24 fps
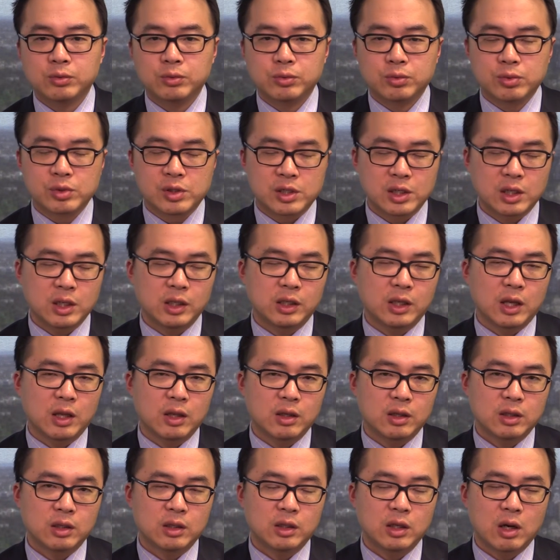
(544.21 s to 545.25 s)
五十个点，
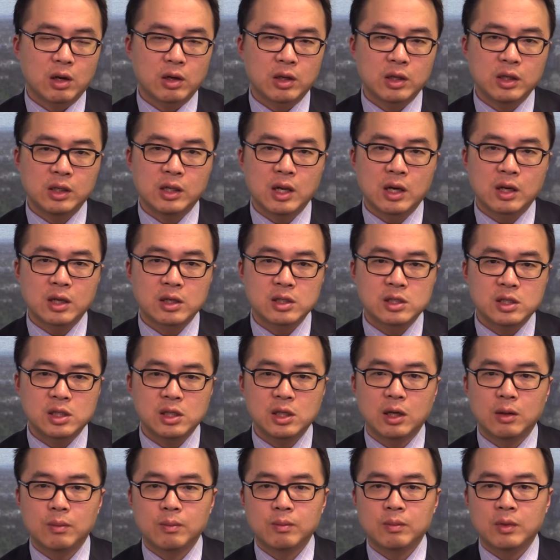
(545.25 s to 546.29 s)
到了一点零七
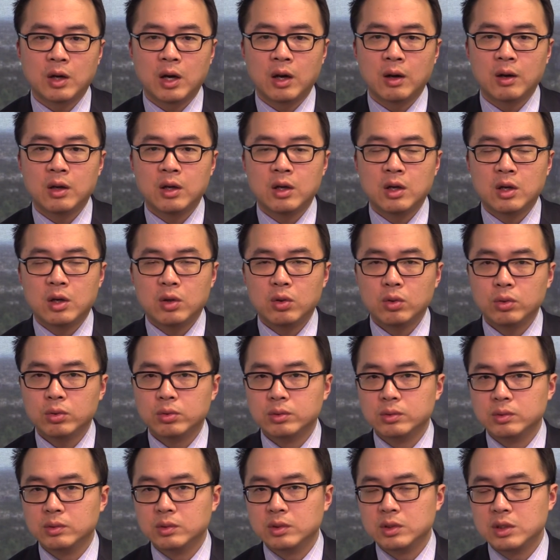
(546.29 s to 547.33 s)
了啊，路
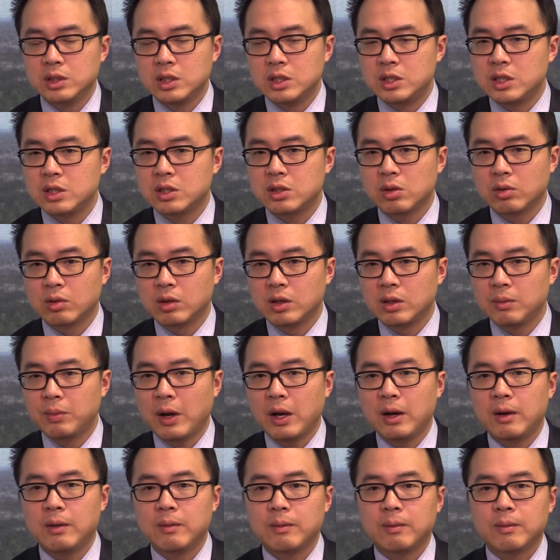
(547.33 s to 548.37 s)
已经走了一
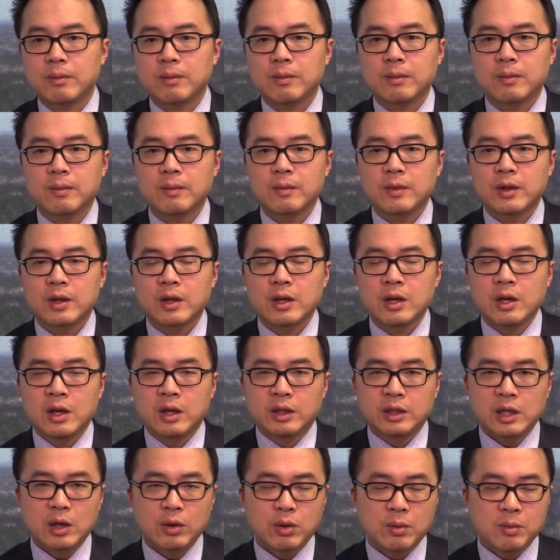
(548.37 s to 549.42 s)
半。
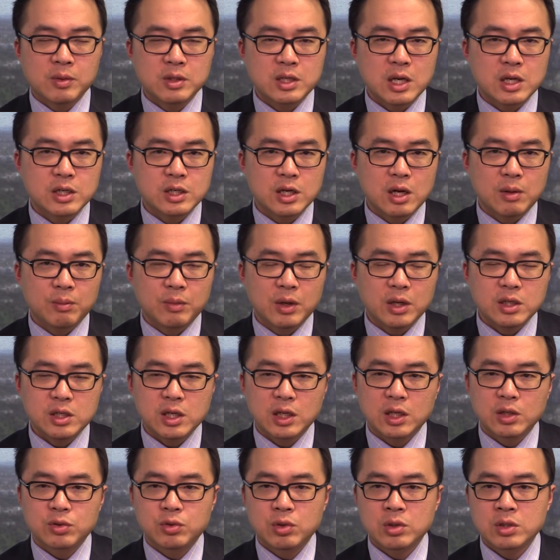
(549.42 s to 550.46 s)
那我们在这样明显
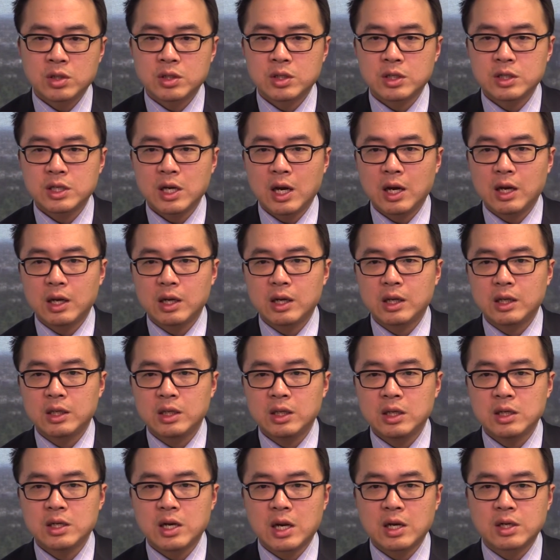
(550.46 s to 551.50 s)
的趋势之下。
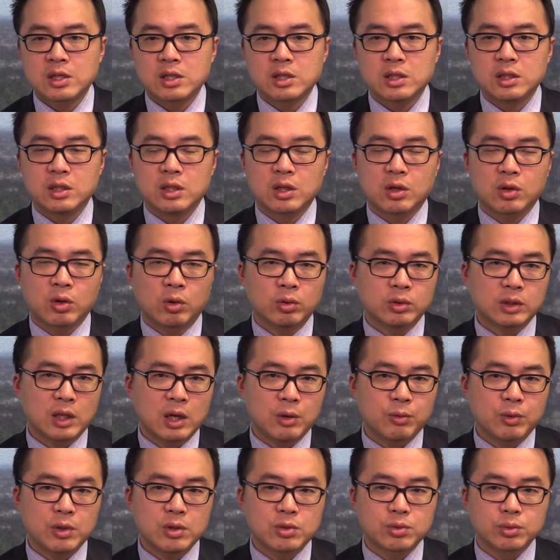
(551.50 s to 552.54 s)
依然是以空
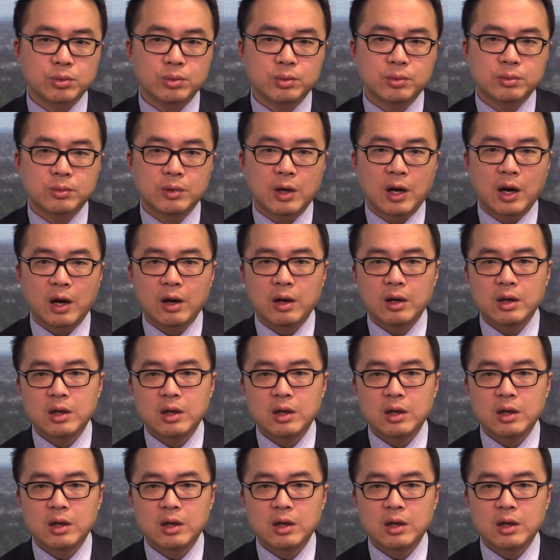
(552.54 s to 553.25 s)
单为主啊，